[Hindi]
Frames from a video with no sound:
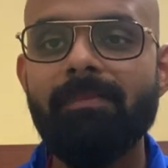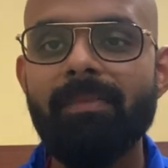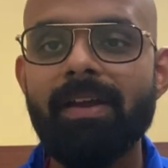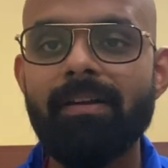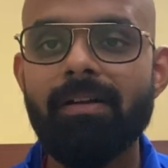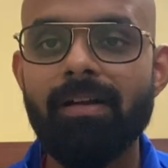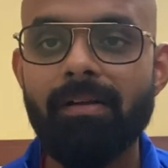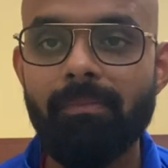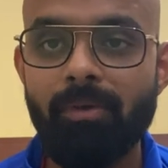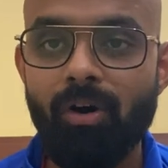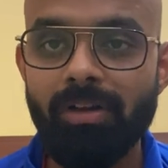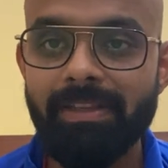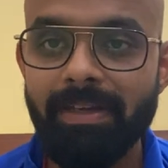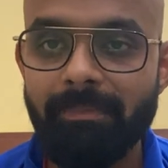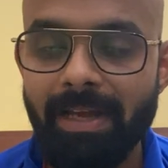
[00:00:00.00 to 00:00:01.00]
में एक
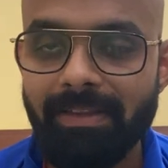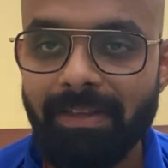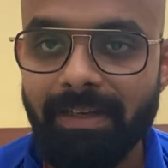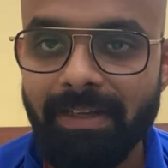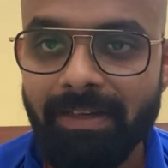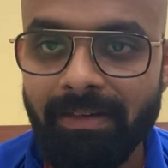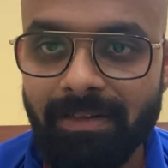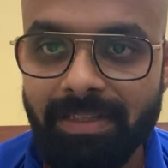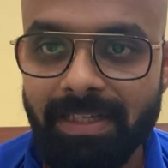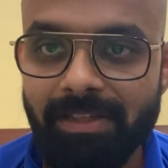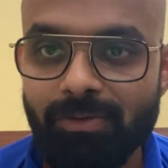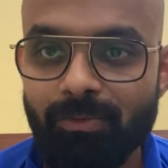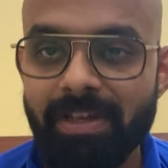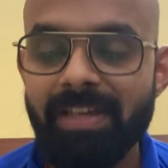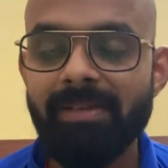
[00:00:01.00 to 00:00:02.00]
बहुत ही बेहतरीन
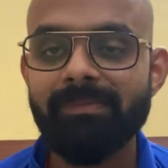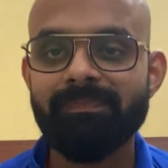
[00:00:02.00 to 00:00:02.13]
चीज हुई